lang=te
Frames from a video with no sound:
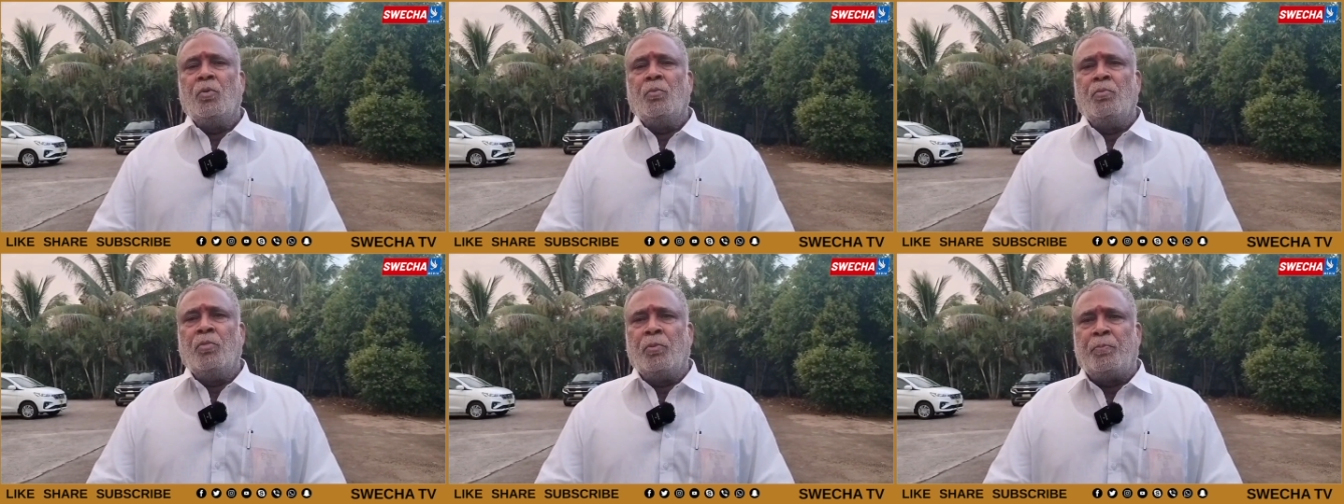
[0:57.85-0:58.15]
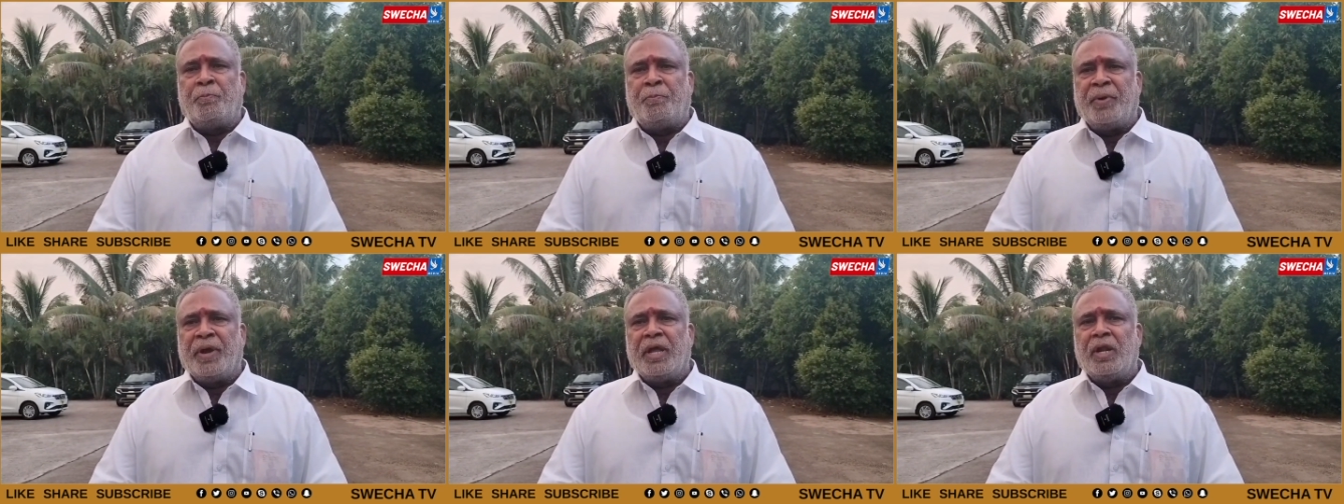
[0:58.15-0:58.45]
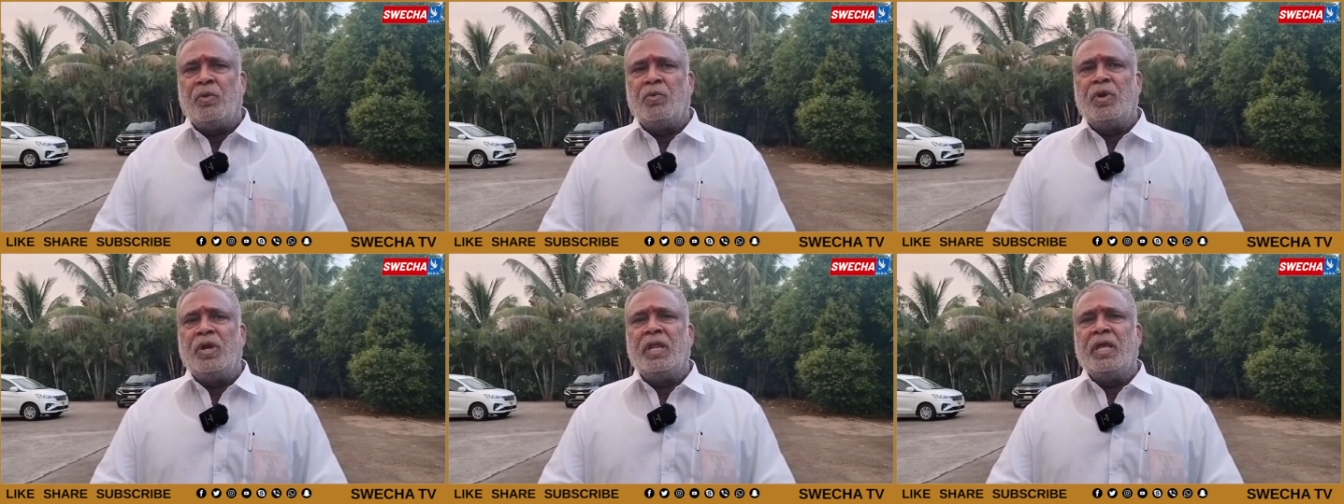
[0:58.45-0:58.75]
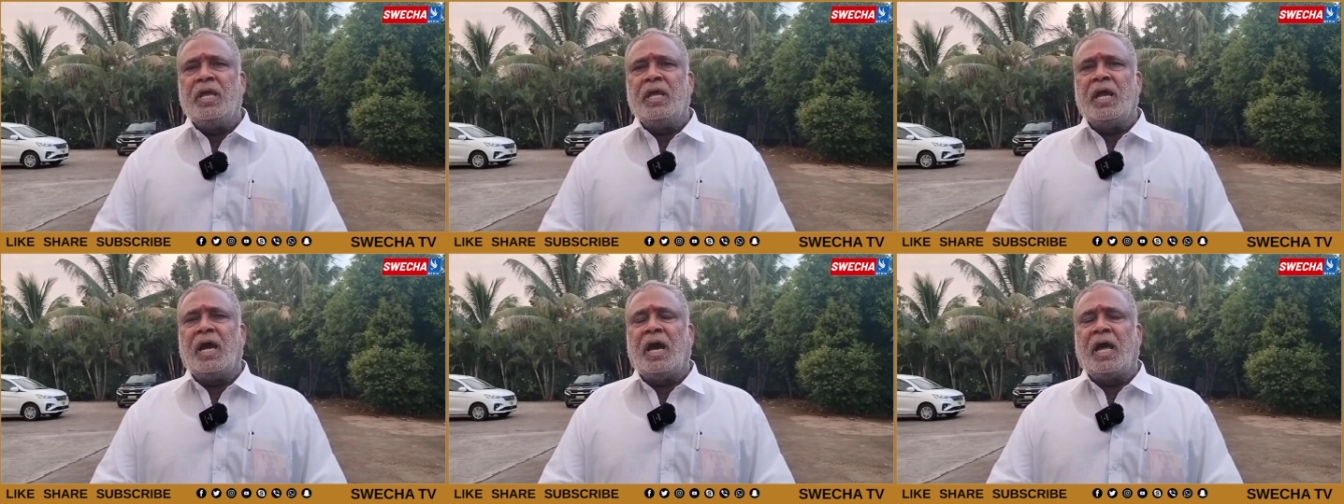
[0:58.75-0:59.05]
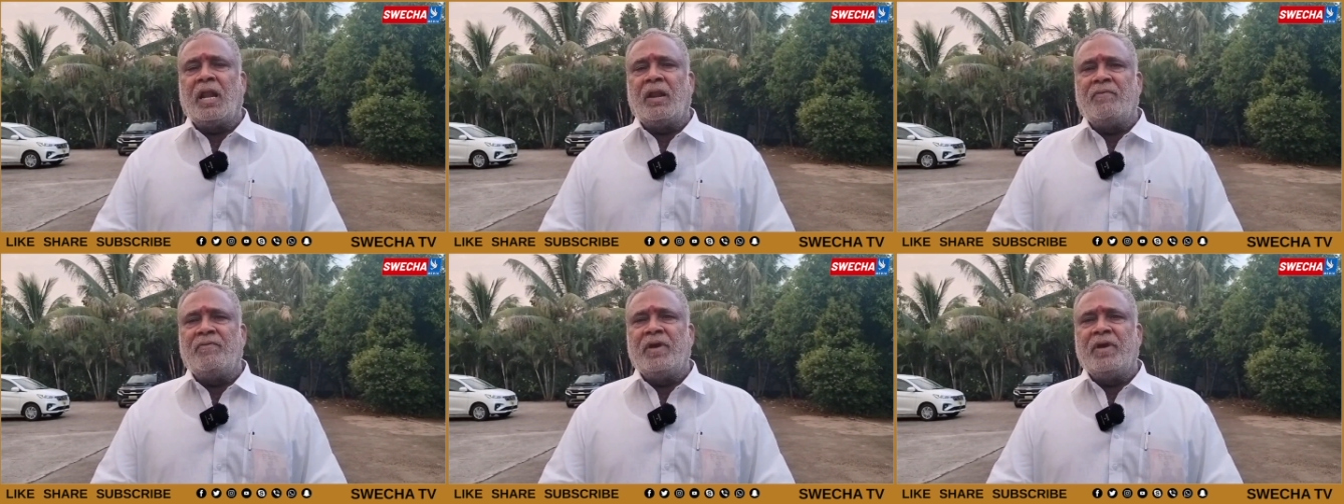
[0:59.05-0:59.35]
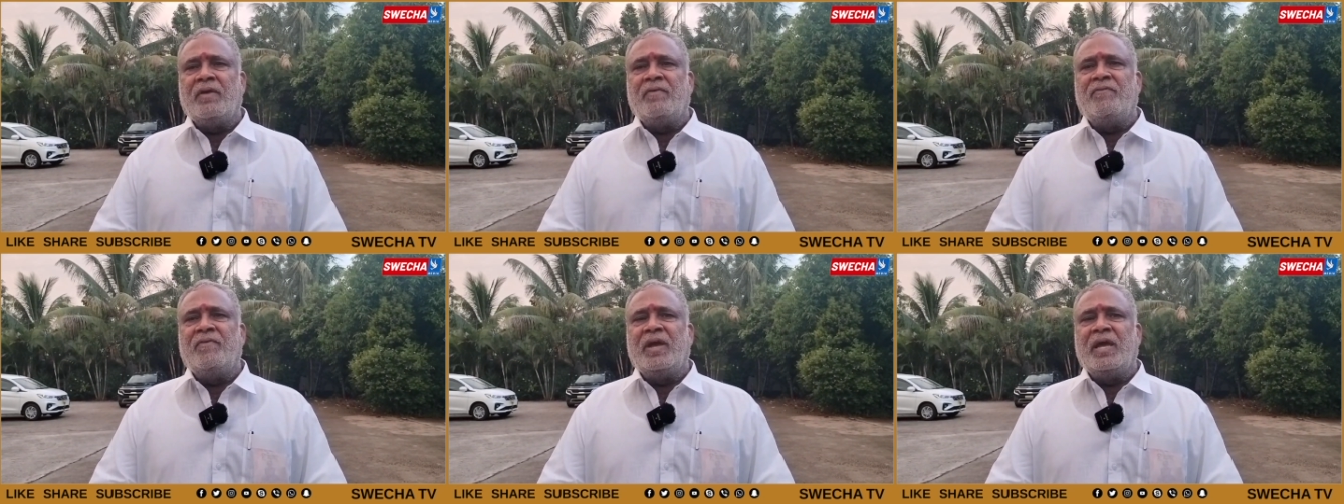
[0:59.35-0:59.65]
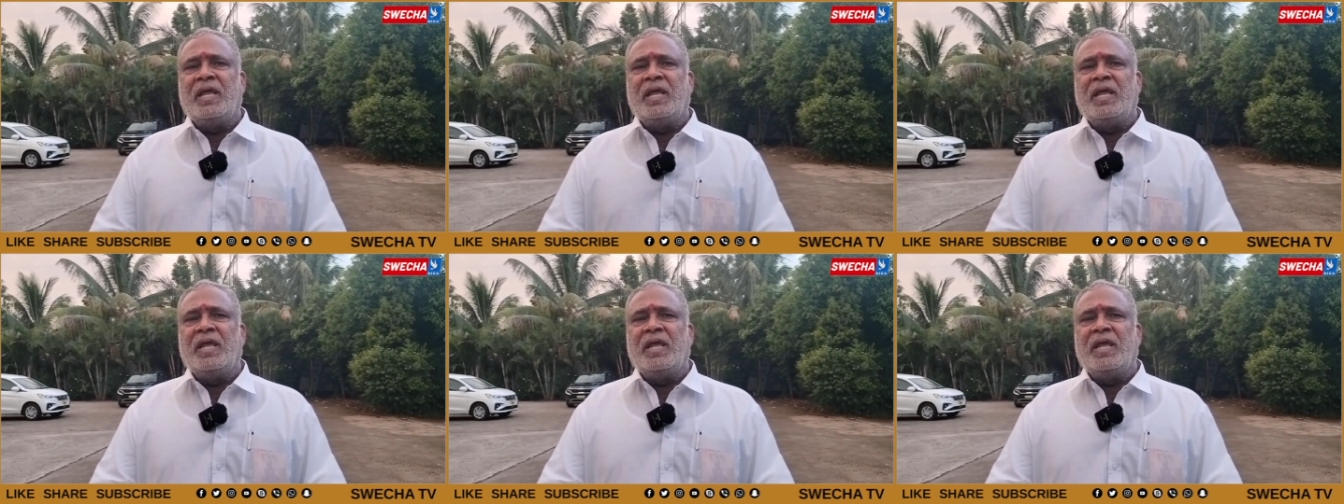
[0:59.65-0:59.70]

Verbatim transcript: ముప్పై నుండి అరవై వేల